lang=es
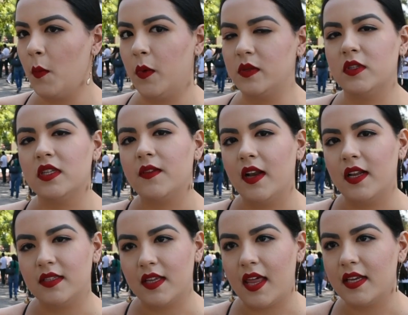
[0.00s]
pues muchas
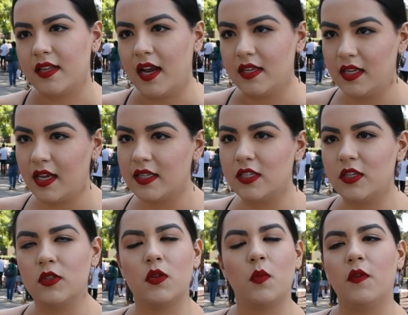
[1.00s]
felicidades a las chicas y
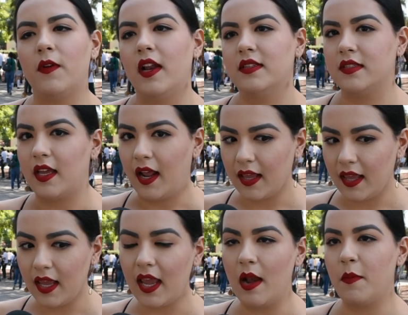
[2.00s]
yo estoy muy feliz de estar
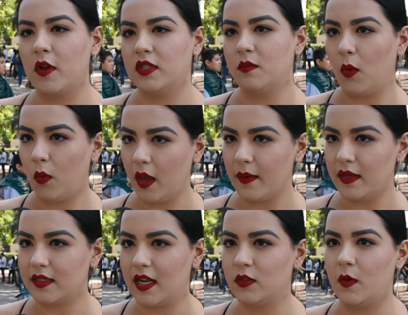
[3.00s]
aquí. El próximo
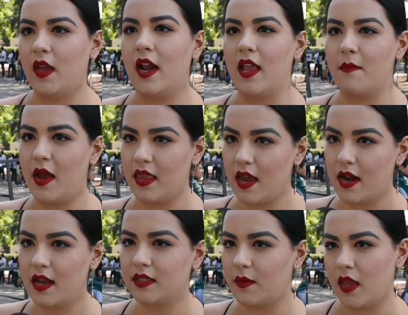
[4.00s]
jueves a las 9 de la
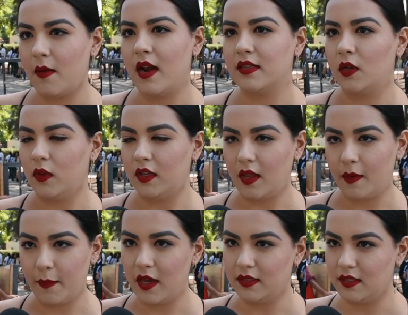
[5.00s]
mañana se va a llevar la segunda
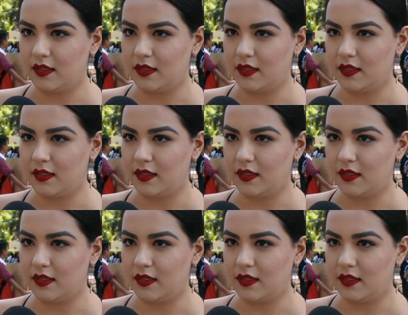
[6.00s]
etapa de este